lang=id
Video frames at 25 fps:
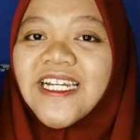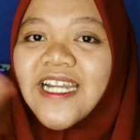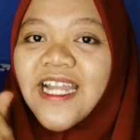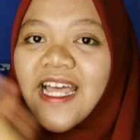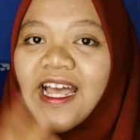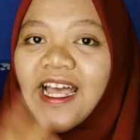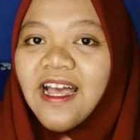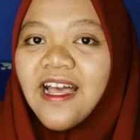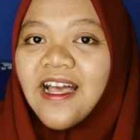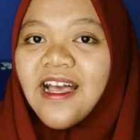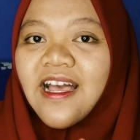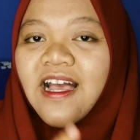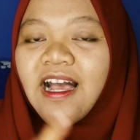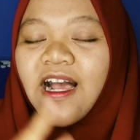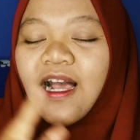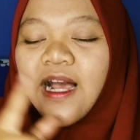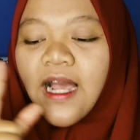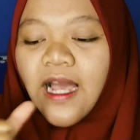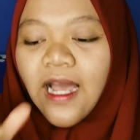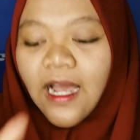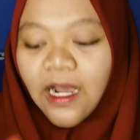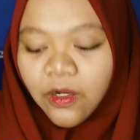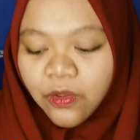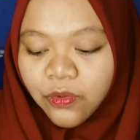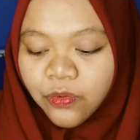nah,
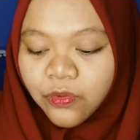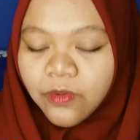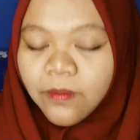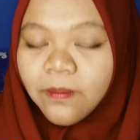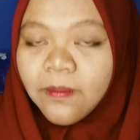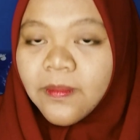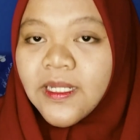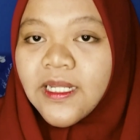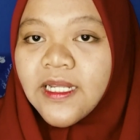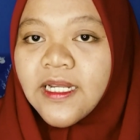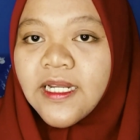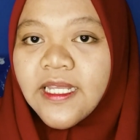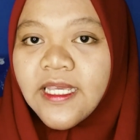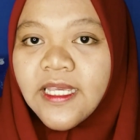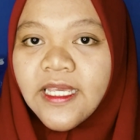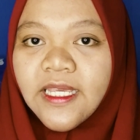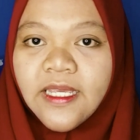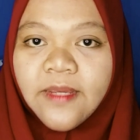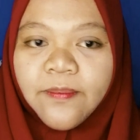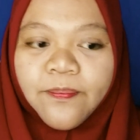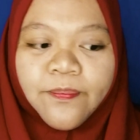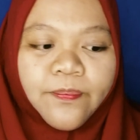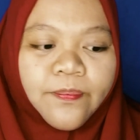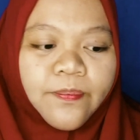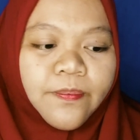aku
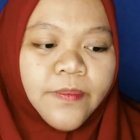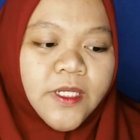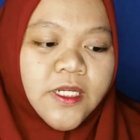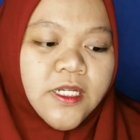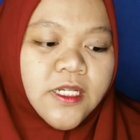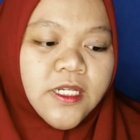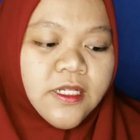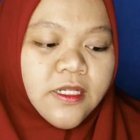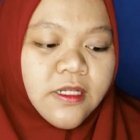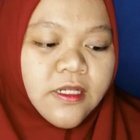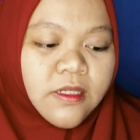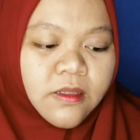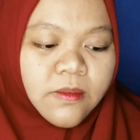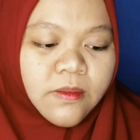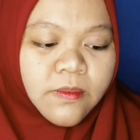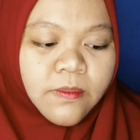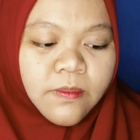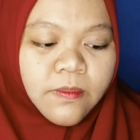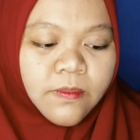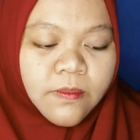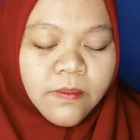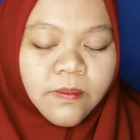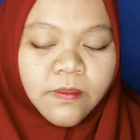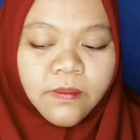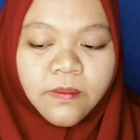beli uh,
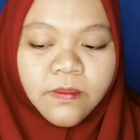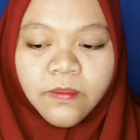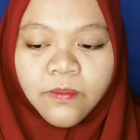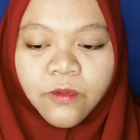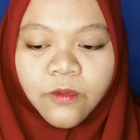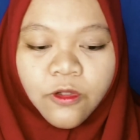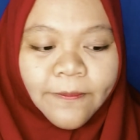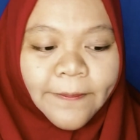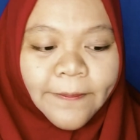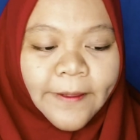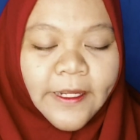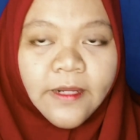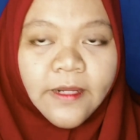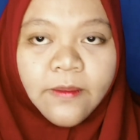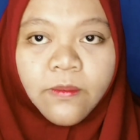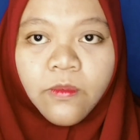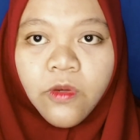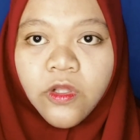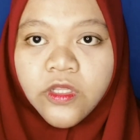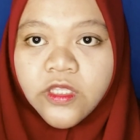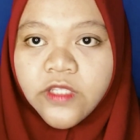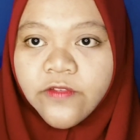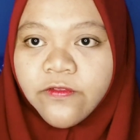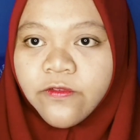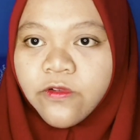pulpen
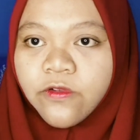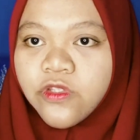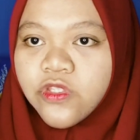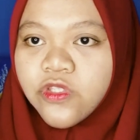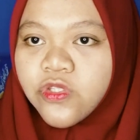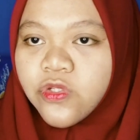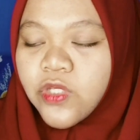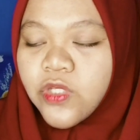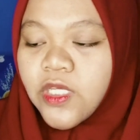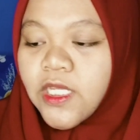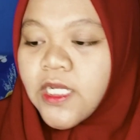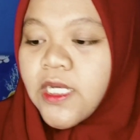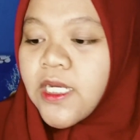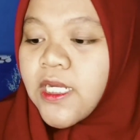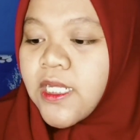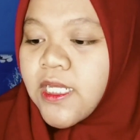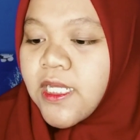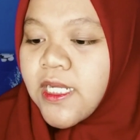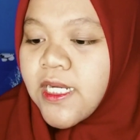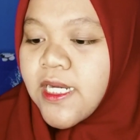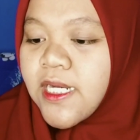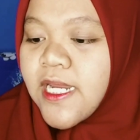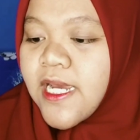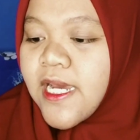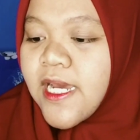motif lucu
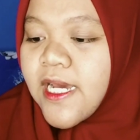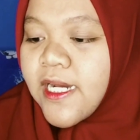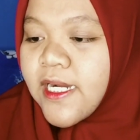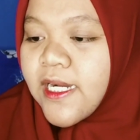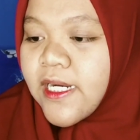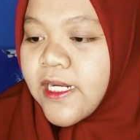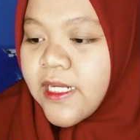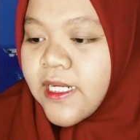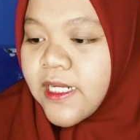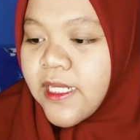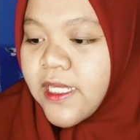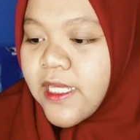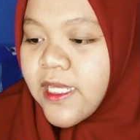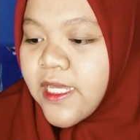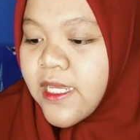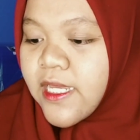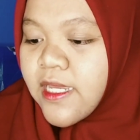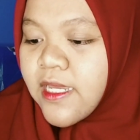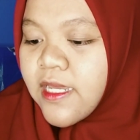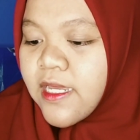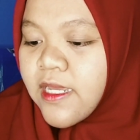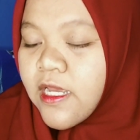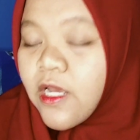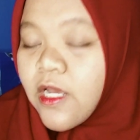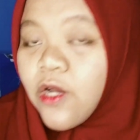ini dari
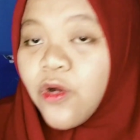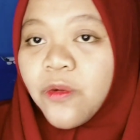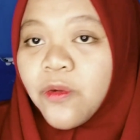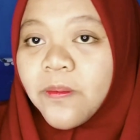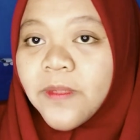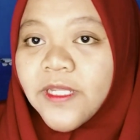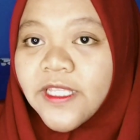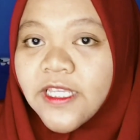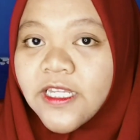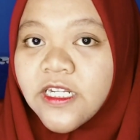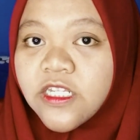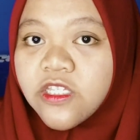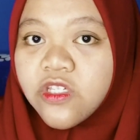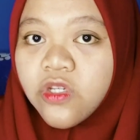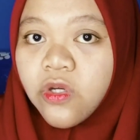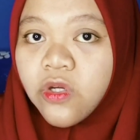aku belinya di